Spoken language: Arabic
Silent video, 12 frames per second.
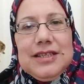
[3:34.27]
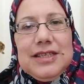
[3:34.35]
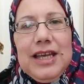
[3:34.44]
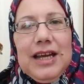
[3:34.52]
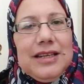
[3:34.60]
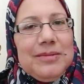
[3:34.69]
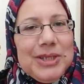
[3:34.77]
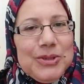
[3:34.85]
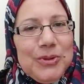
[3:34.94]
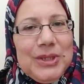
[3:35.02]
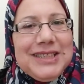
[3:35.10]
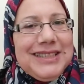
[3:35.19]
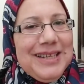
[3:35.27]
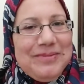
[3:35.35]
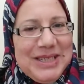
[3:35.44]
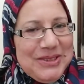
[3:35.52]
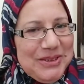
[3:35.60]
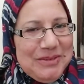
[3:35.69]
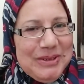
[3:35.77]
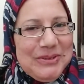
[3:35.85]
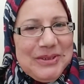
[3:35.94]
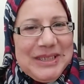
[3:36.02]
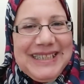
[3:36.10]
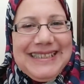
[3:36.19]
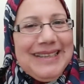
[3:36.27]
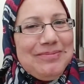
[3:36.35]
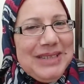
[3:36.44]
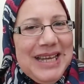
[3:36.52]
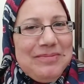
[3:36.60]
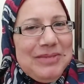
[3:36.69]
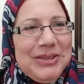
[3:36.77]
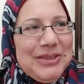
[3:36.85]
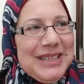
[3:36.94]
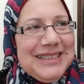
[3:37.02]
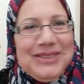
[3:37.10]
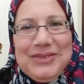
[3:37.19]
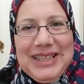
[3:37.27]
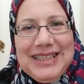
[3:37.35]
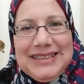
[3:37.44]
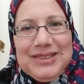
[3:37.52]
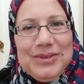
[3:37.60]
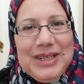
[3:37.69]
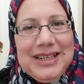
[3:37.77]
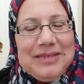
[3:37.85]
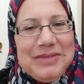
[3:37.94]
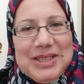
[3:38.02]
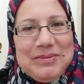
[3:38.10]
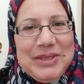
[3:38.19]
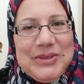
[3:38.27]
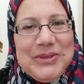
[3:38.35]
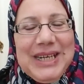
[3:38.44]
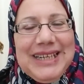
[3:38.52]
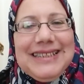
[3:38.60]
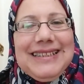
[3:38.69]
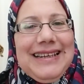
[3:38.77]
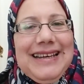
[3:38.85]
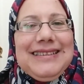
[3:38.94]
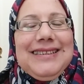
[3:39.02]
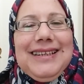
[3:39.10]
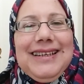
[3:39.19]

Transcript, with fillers: يعني ما تقوليش زي ما انا كنت بقول كده ابدأي من الأوضة دي ولا دي ولا المطبخ ولا لا